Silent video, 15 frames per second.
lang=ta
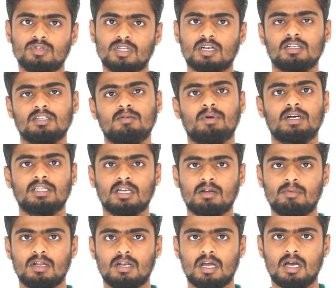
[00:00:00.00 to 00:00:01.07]
உதாரணத்துக்கு பார்த்திங்க
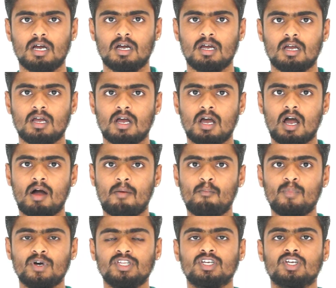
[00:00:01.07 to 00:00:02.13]
அப்படின்னா
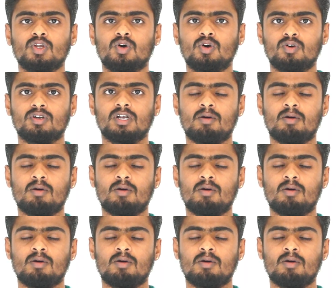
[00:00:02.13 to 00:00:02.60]
ஐம்பது கிலோ